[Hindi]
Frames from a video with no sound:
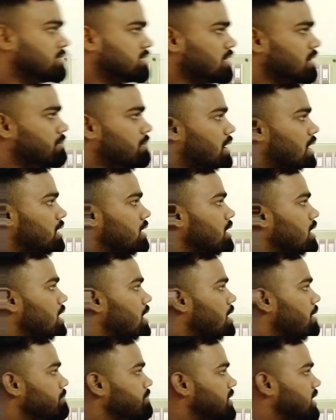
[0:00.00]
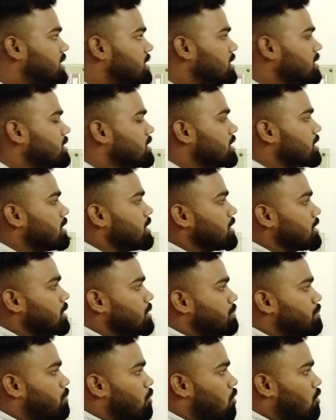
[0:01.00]
इसके बाद हम देखेंगे
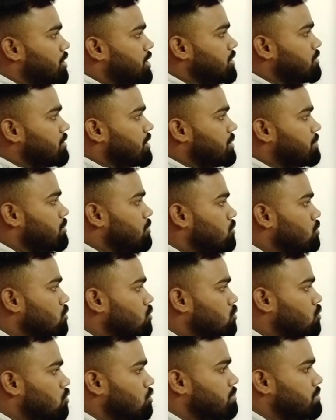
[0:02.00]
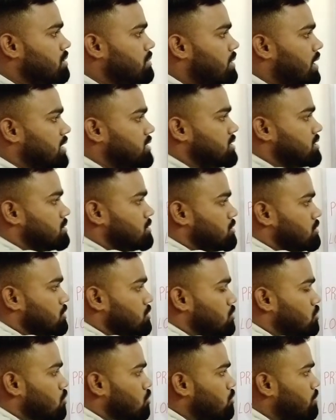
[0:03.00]
कि बॉडी वेव को दो विभाज
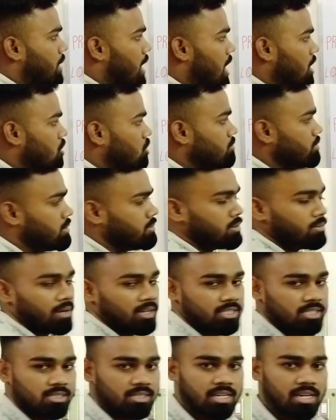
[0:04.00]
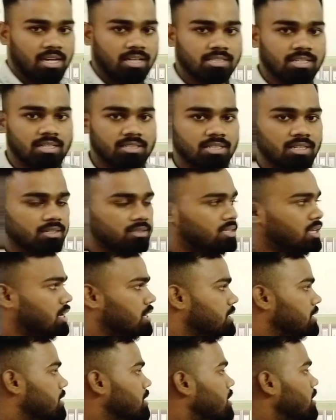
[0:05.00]
दो भागों में विभाजित किया जा सकता
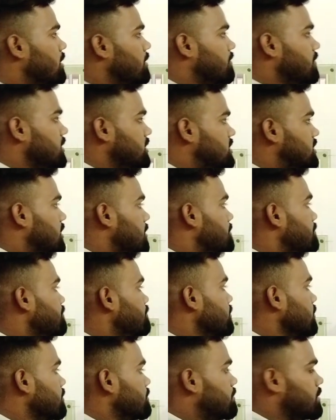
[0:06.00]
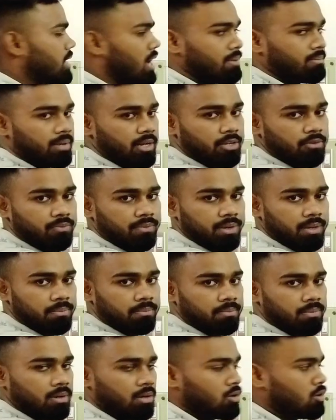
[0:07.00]
है फिर से प्राइमरी
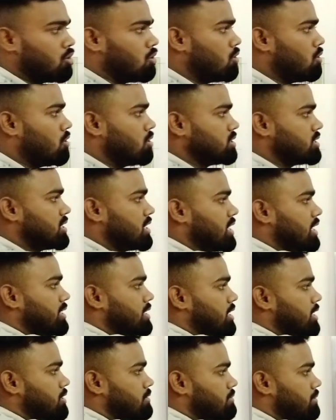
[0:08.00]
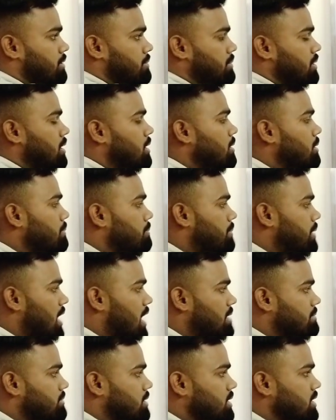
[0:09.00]
वेव और सेकेंडरी वेव
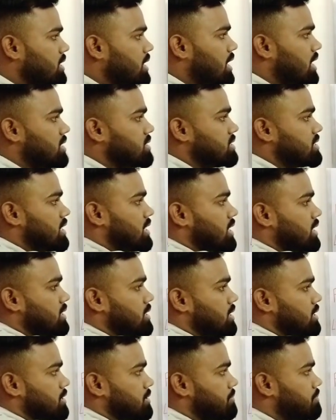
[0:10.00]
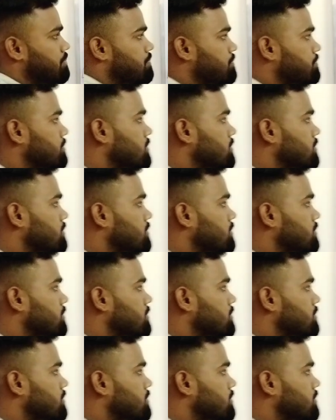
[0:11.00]
प्राइमरी एंड सेकेंडरी